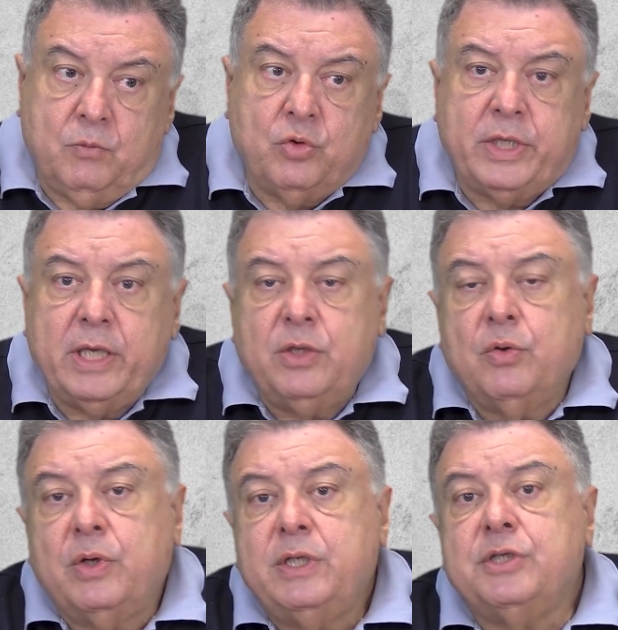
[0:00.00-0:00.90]
O que,
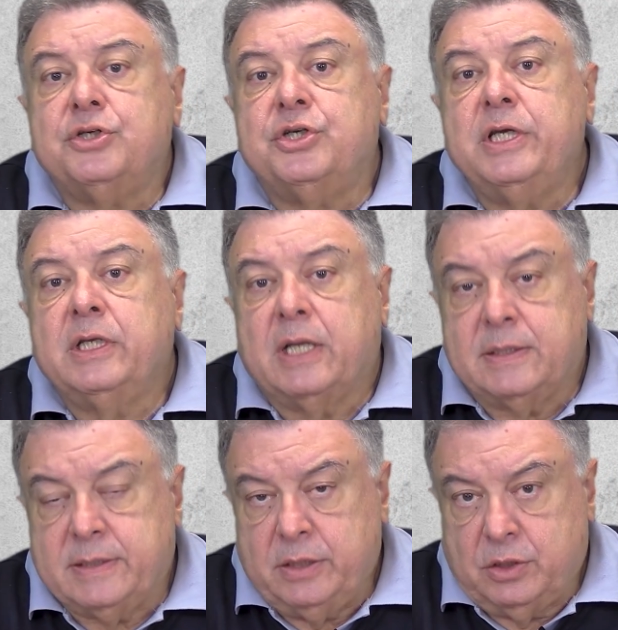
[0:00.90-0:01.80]
que origina
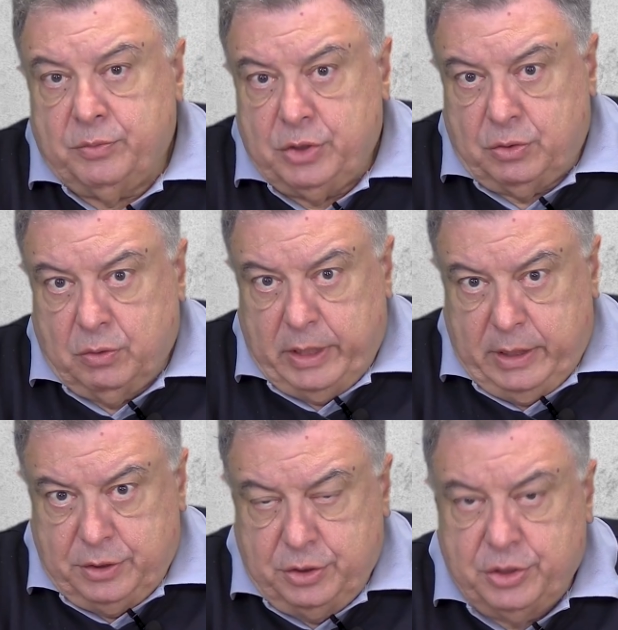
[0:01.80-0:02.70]
a síndrome de
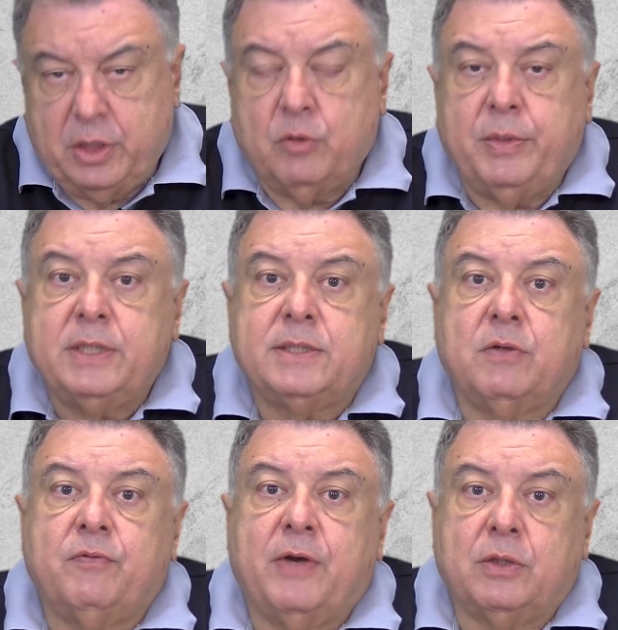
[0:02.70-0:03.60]
Tourette? Geralmente
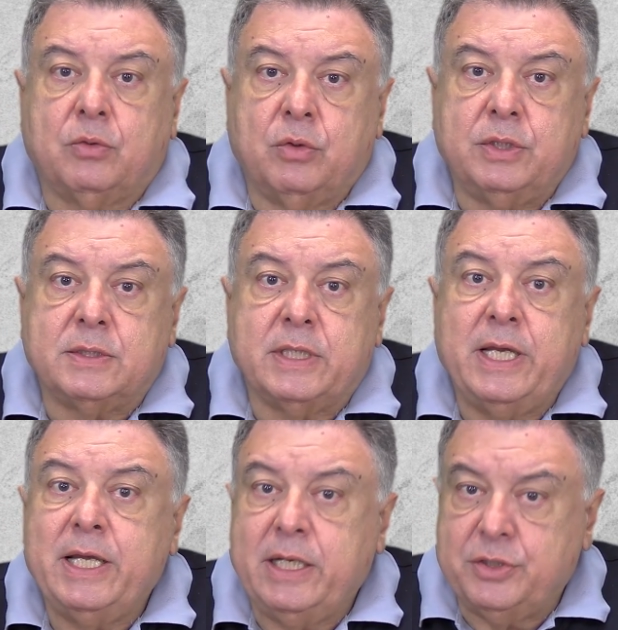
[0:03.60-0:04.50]
são fatores
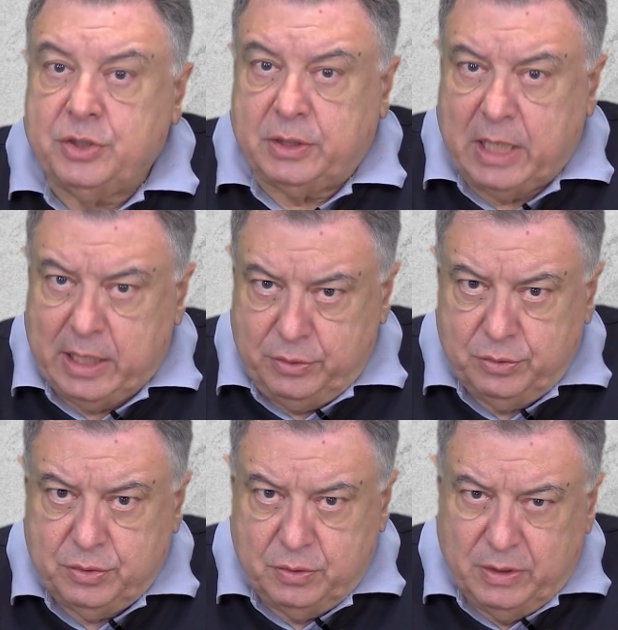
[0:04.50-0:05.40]

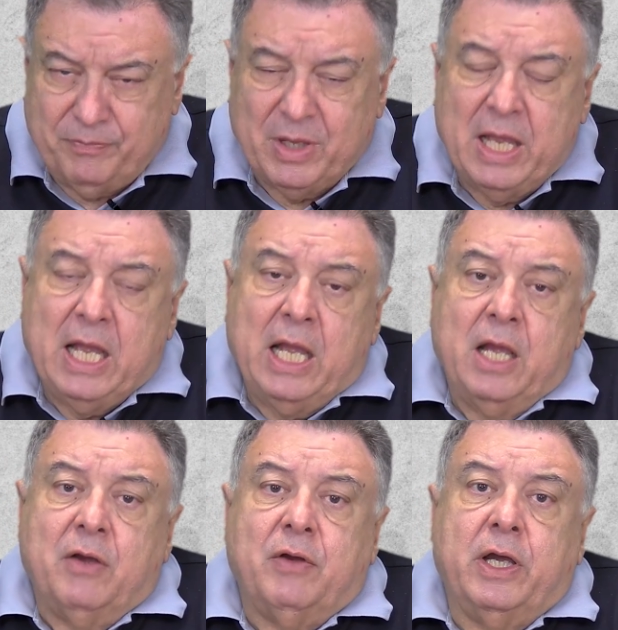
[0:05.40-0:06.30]
hereditários, né?
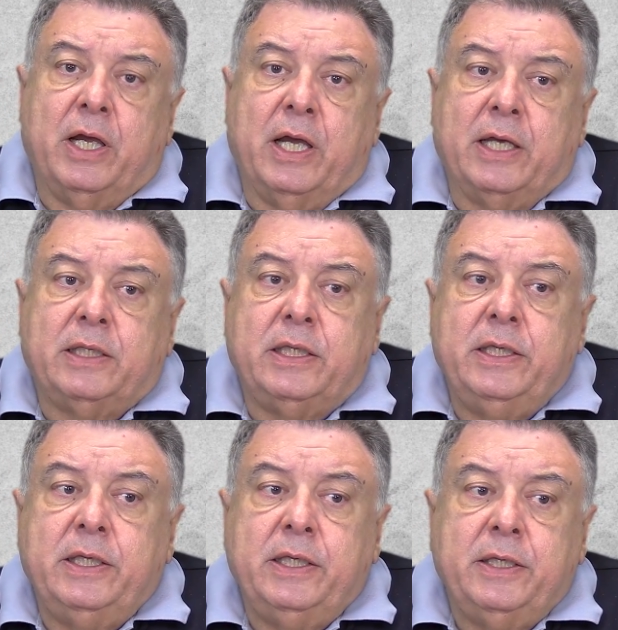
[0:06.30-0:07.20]
Eh,
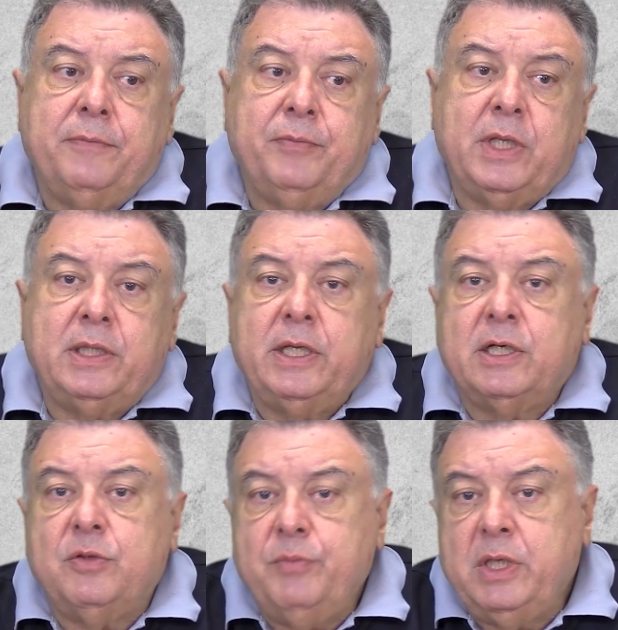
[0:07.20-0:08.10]
que
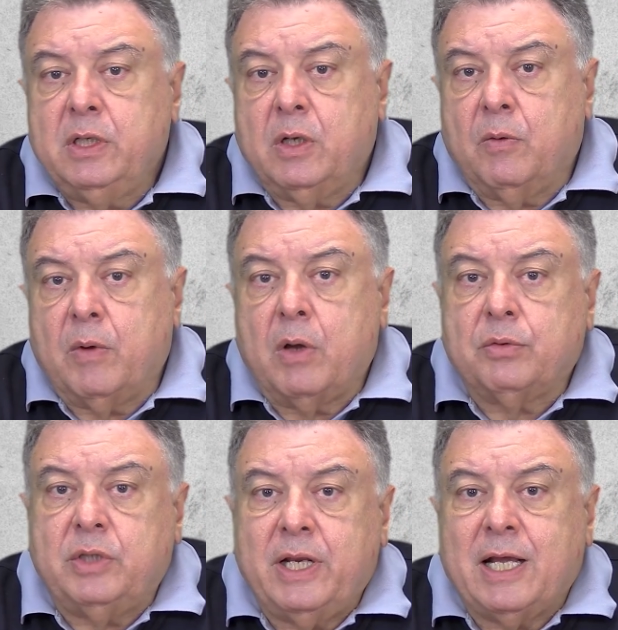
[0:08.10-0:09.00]
determinam
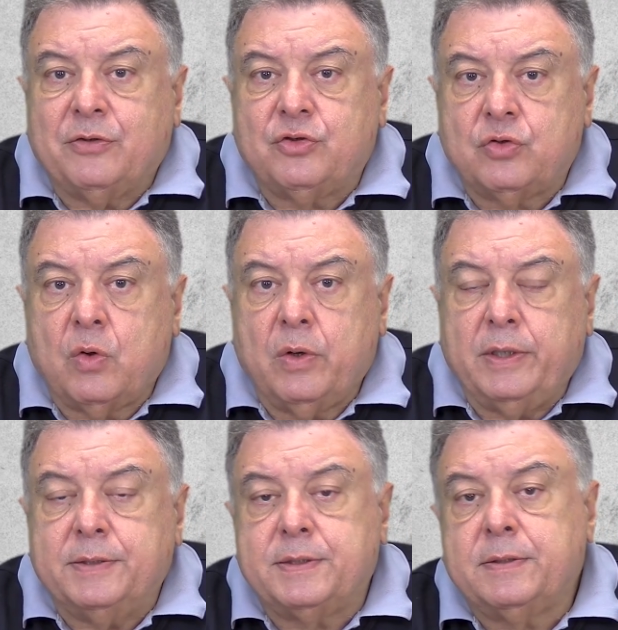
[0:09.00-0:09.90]

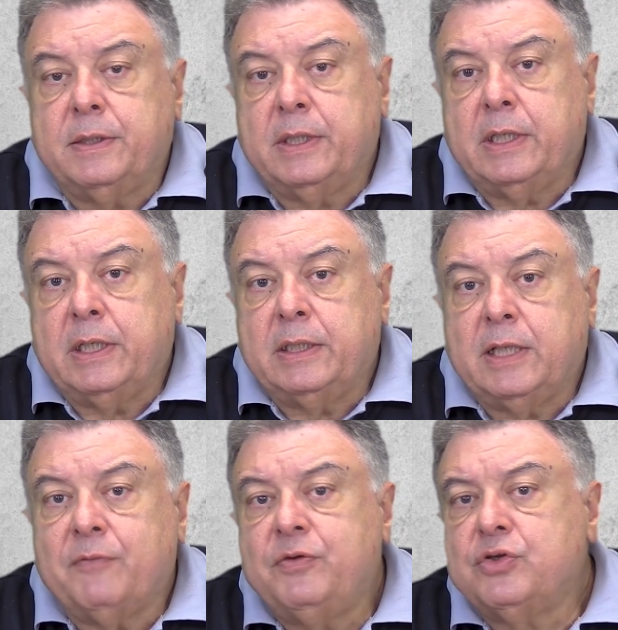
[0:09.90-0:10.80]
alterações uh,
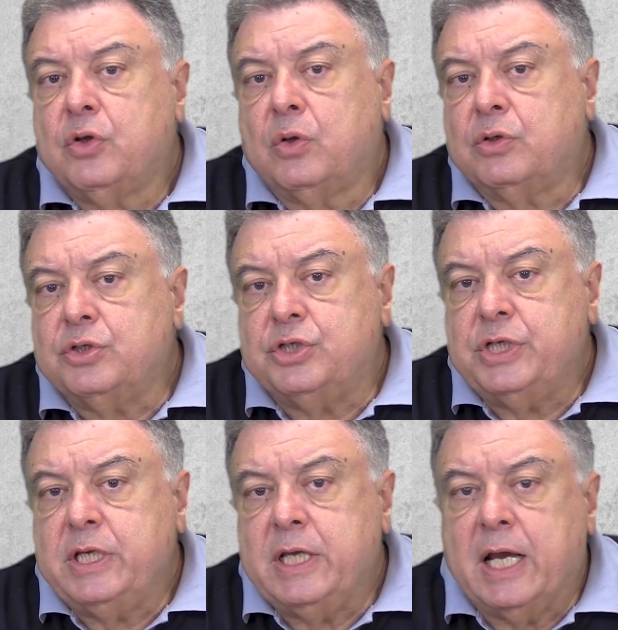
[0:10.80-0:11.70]
da
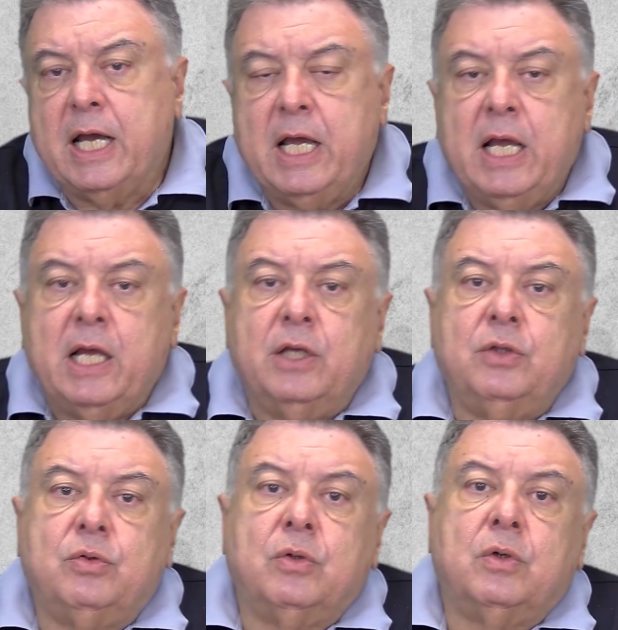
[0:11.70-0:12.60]
fisiologia
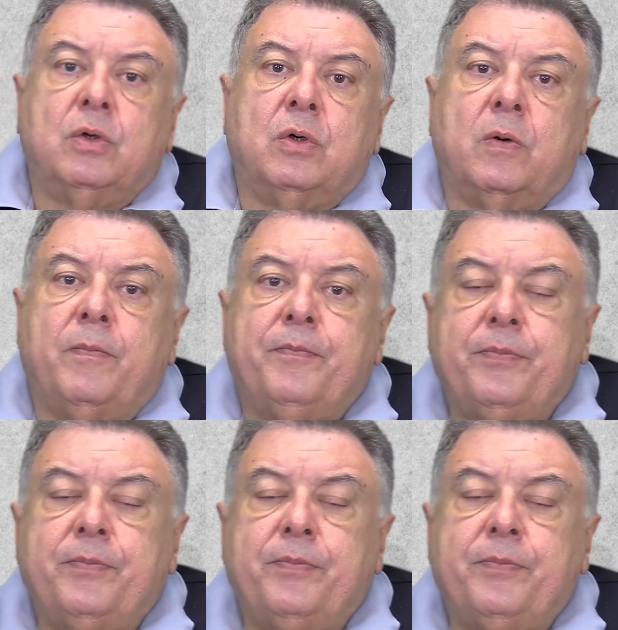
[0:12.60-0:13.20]
do,